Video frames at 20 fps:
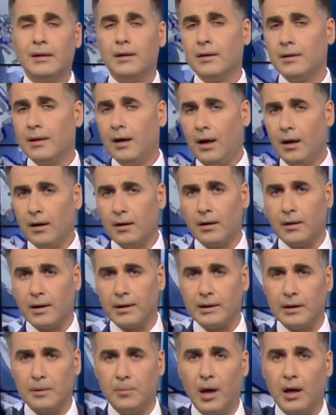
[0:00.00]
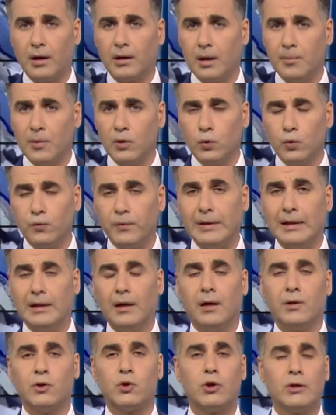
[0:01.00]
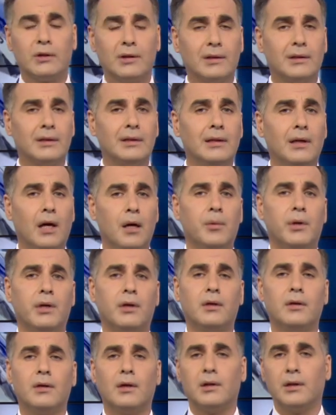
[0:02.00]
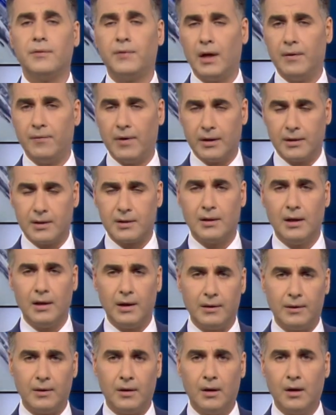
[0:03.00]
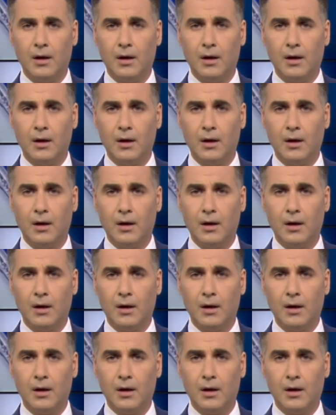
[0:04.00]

إذا حققت المحكمة في الأنشطة الأمريكية في أفغانستان